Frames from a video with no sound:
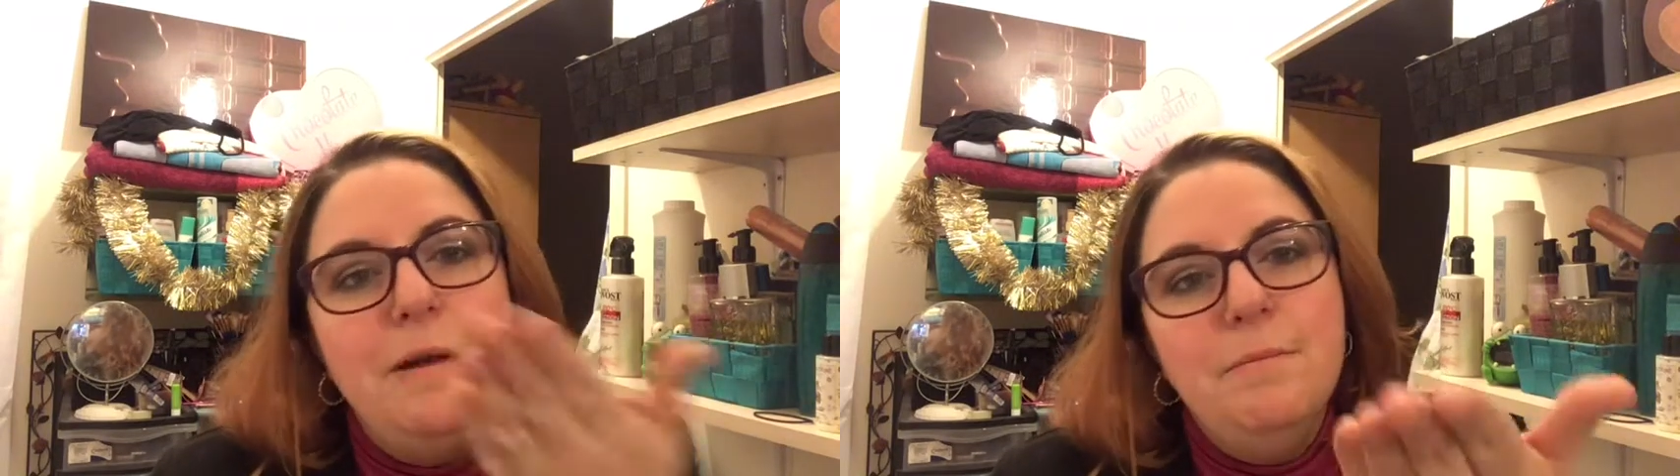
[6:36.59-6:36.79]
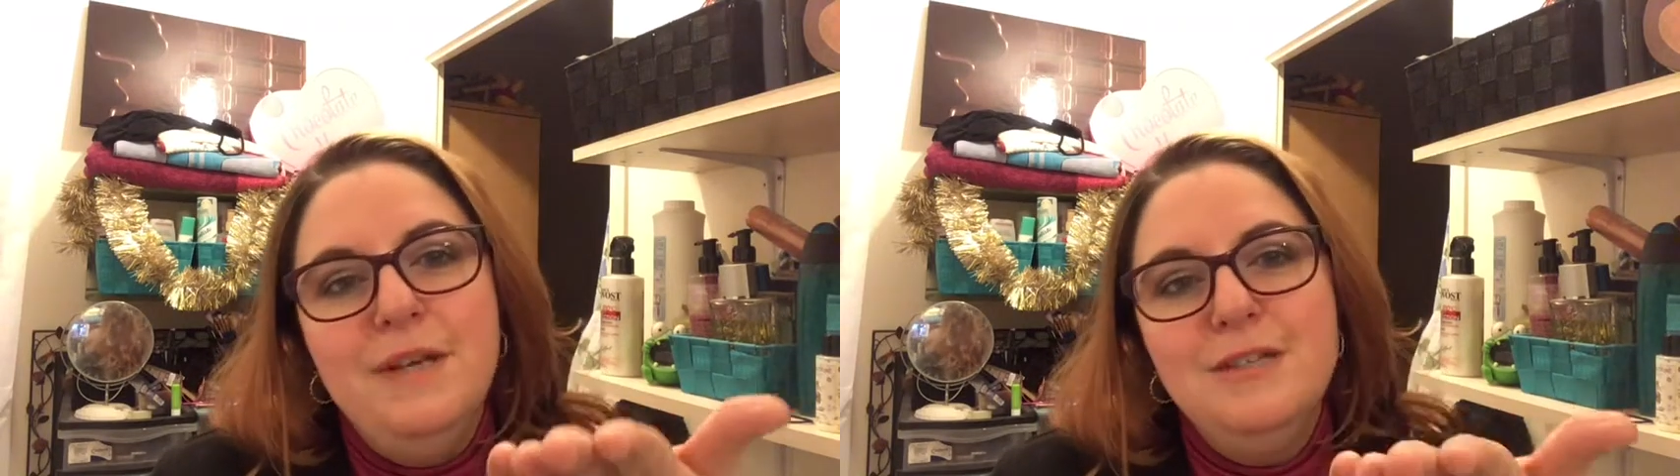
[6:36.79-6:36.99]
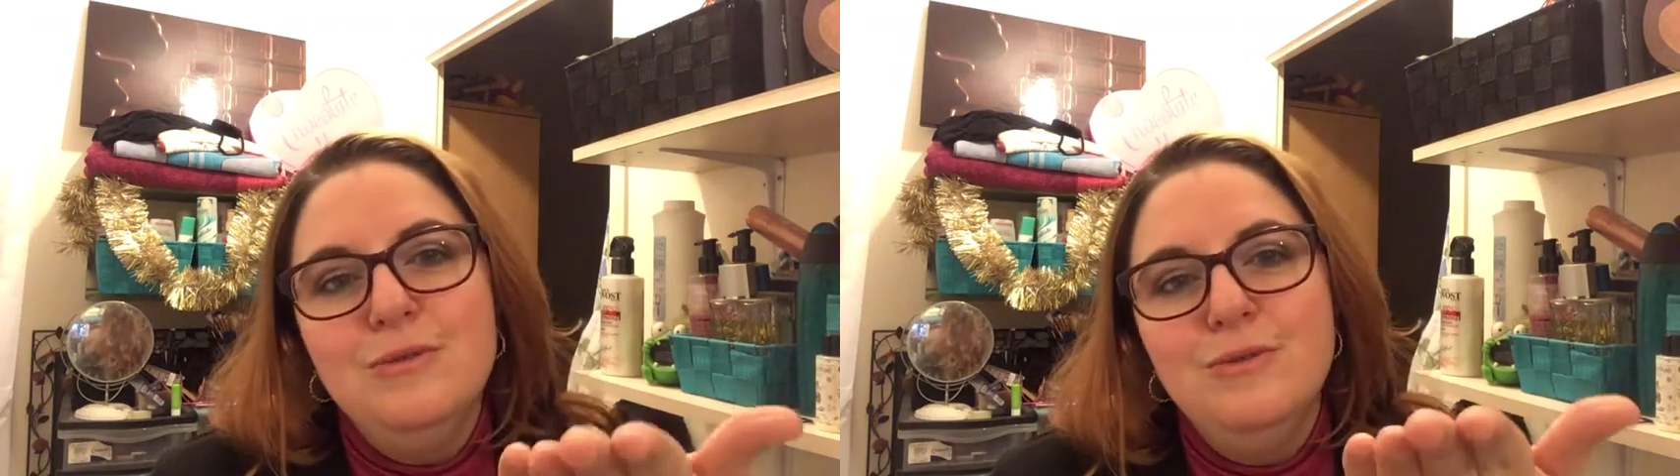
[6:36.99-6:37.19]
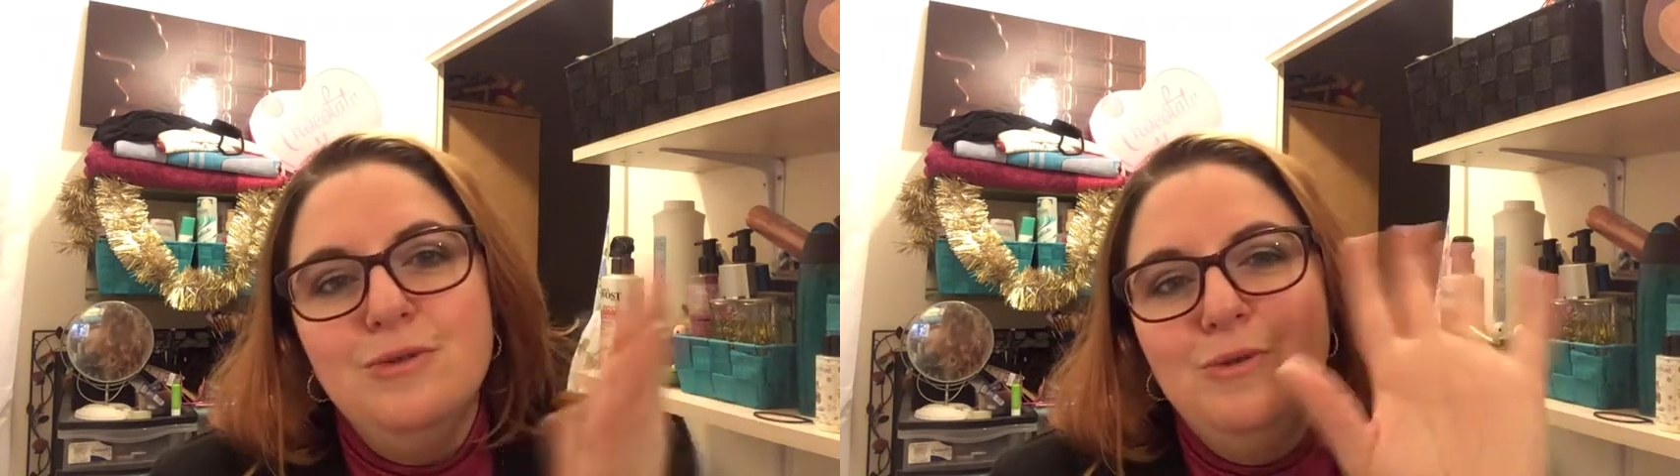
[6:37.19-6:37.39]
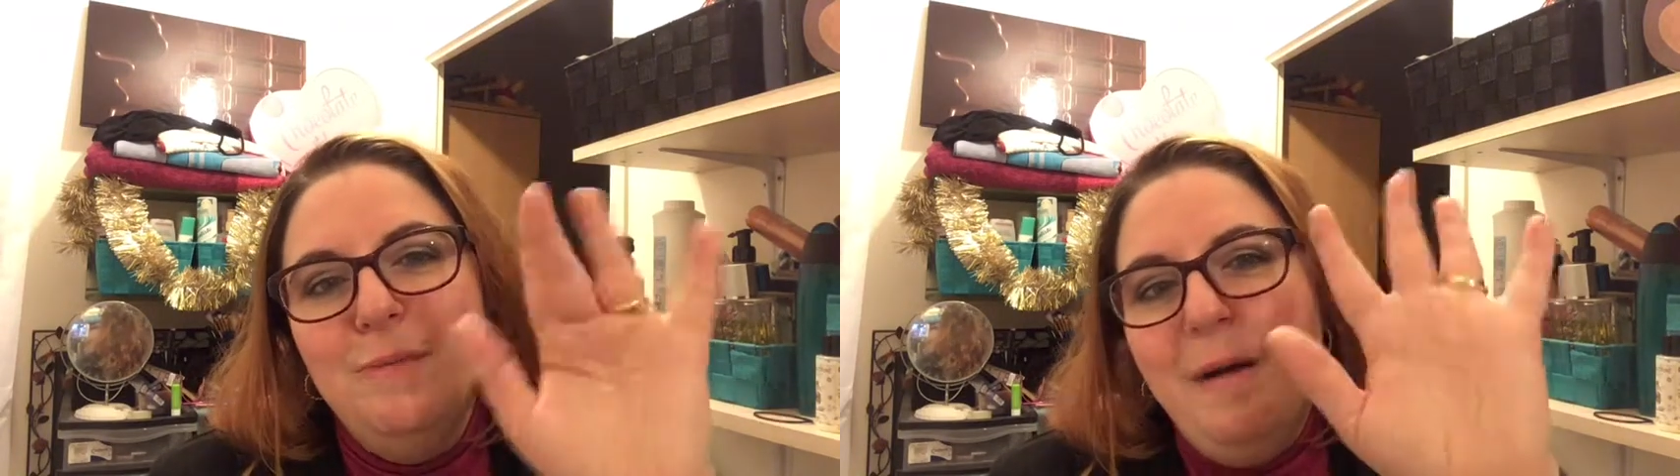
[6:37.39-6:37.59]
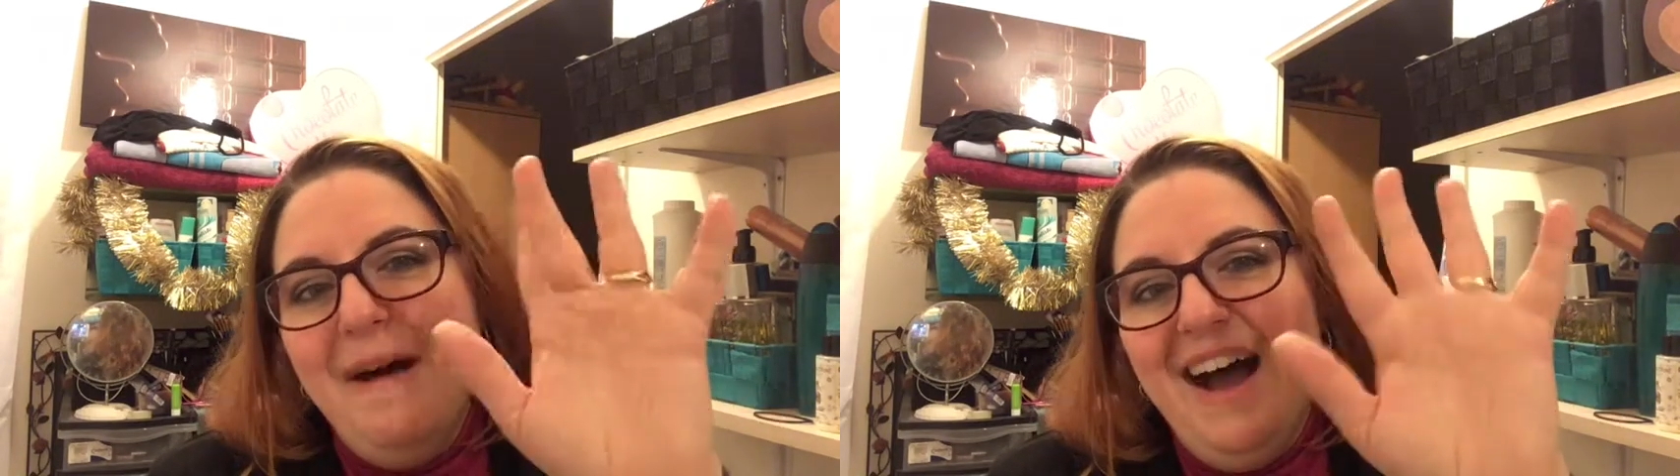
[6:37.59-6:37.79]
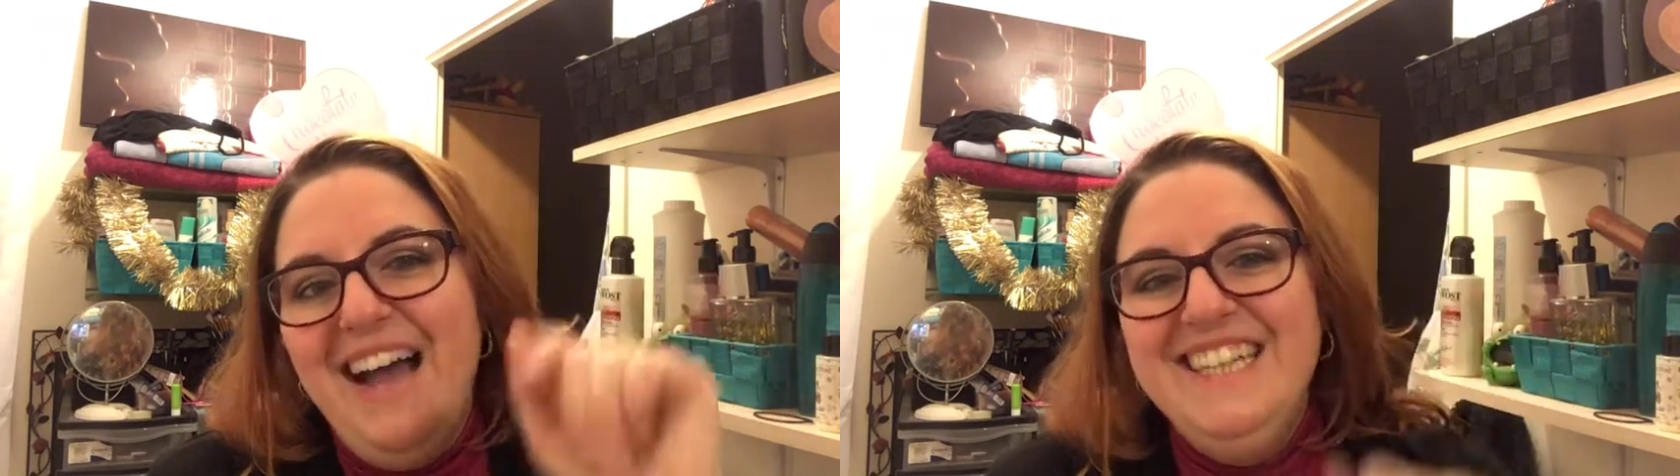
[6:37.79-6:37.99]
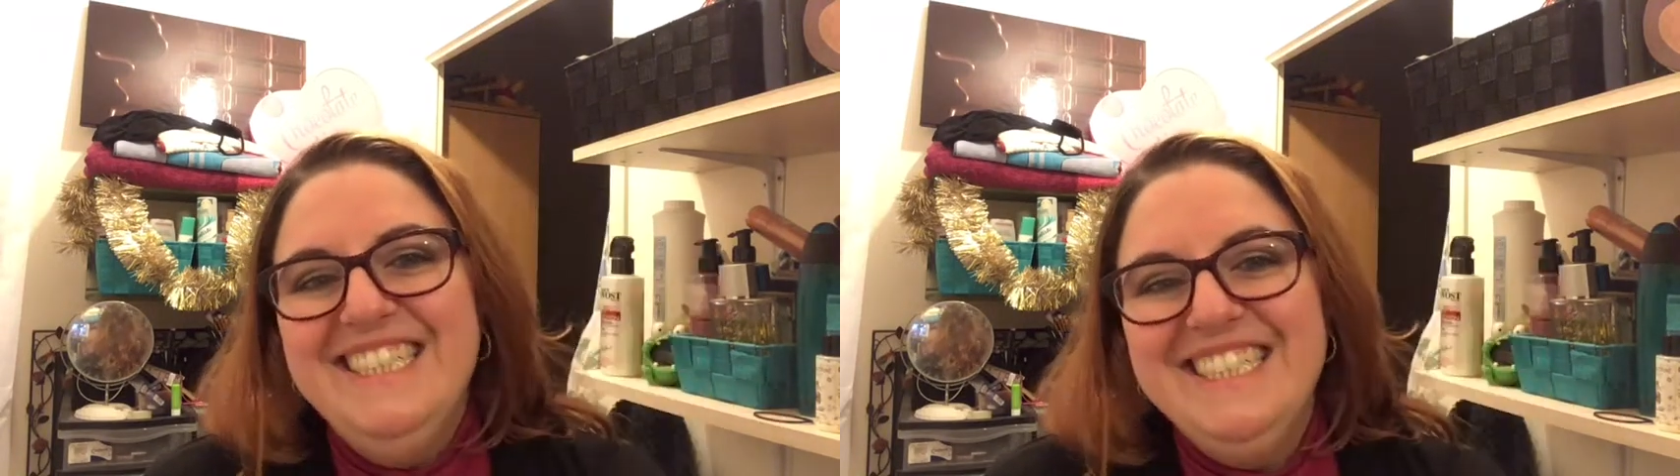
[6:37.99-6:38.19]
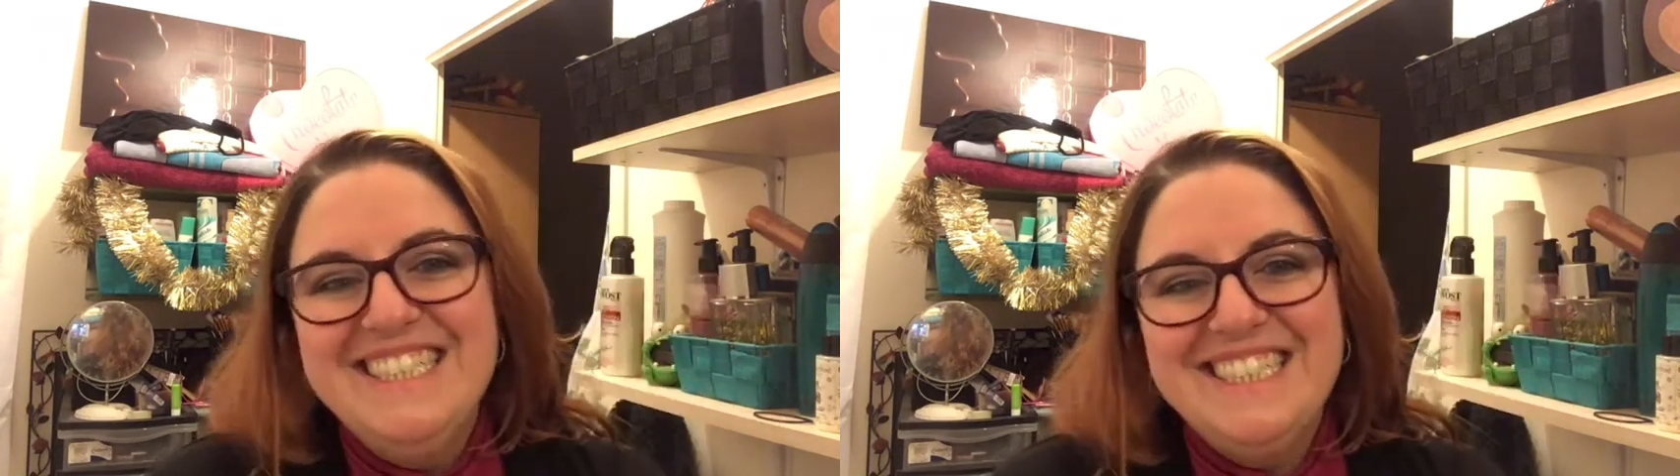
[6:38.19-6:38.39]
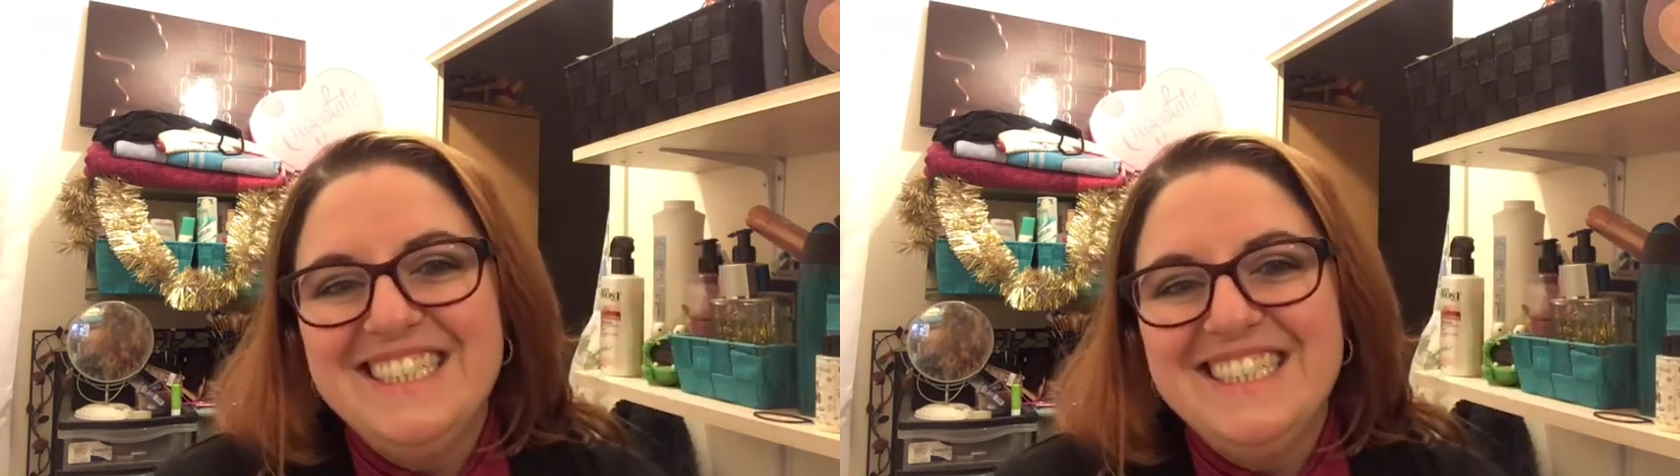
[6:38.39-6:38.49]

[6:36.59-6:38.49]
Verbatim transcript: Bisous, bye bye